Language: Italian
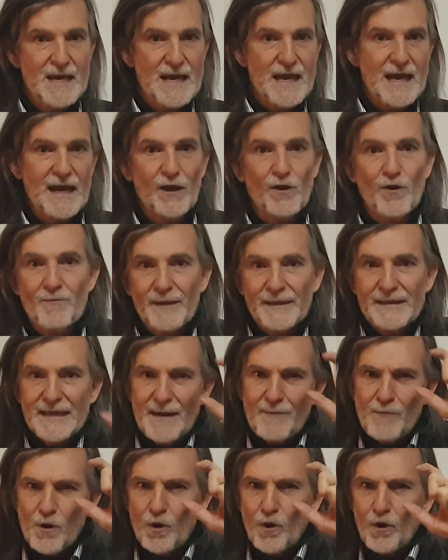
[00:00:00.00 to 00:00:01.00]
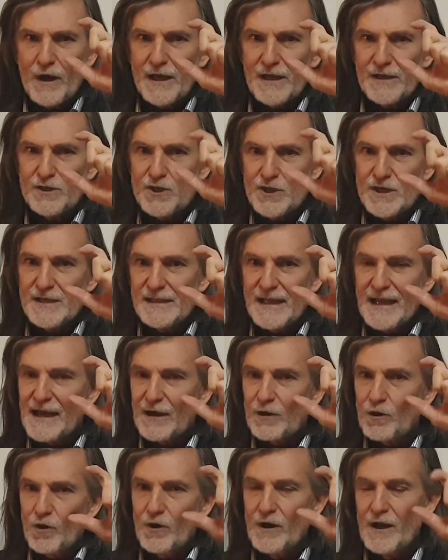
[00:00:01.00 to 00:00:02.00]
E la combattiamo con la C
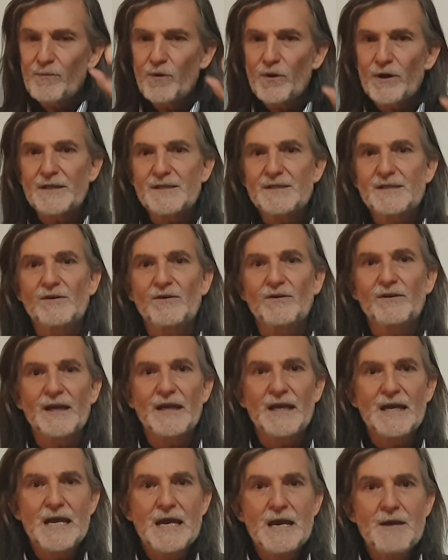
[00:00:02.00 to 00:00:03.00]
della collaborazione,